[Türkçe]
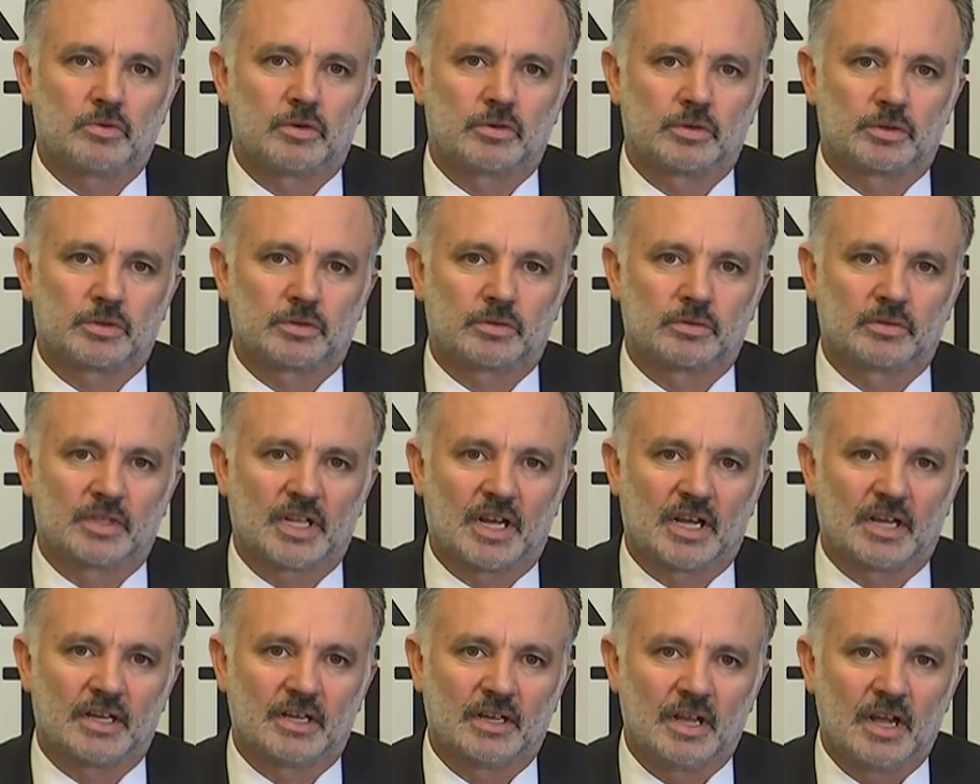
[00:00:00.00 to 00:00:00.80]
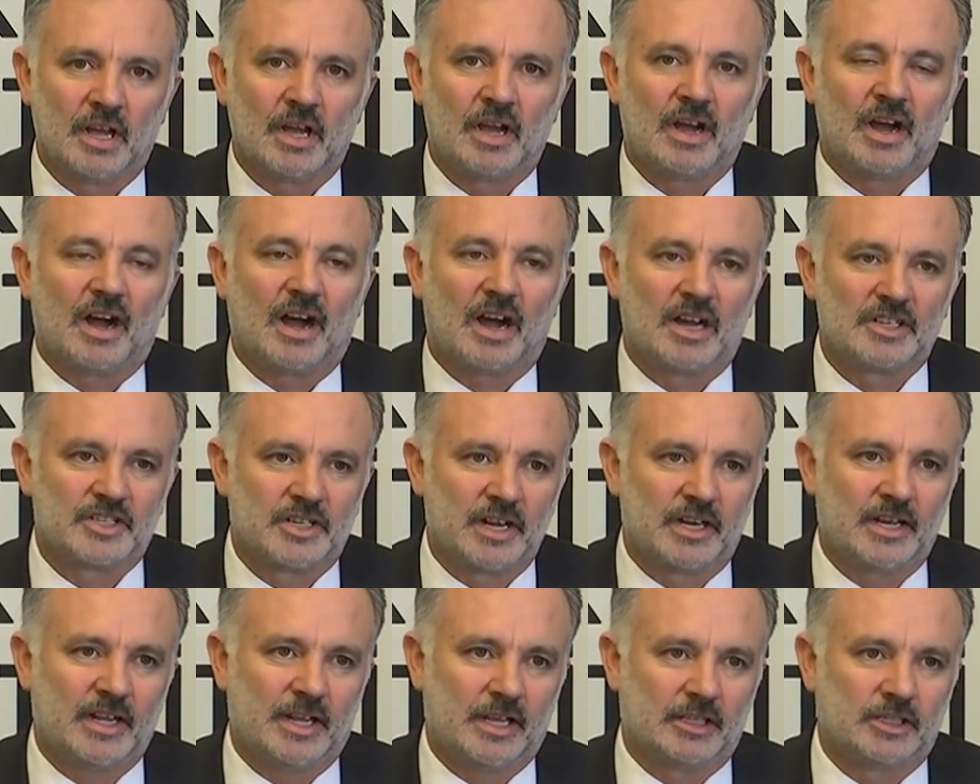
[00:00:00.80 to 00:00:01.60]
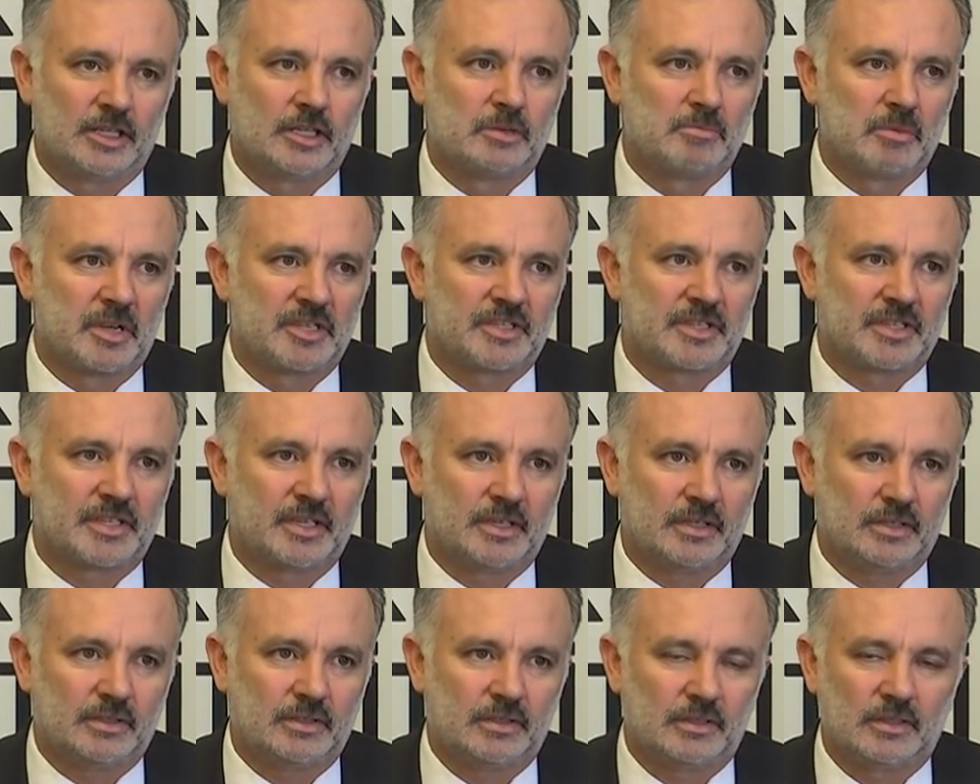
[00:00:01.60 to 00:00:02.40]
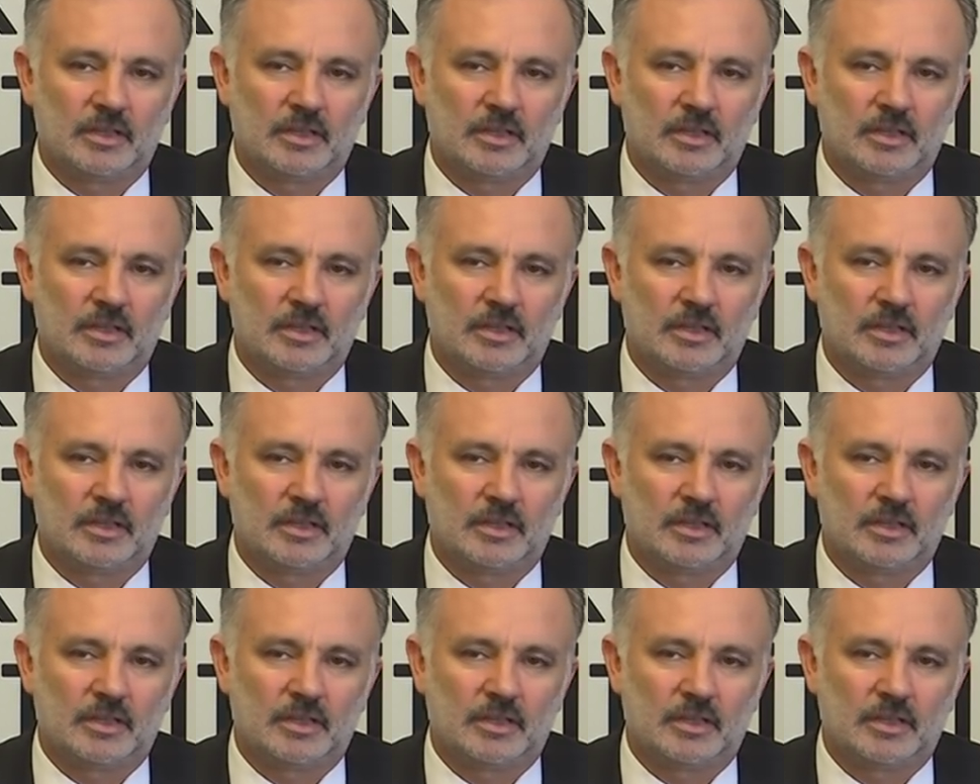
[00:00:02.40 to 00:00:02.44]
konusunda acele edilmesi,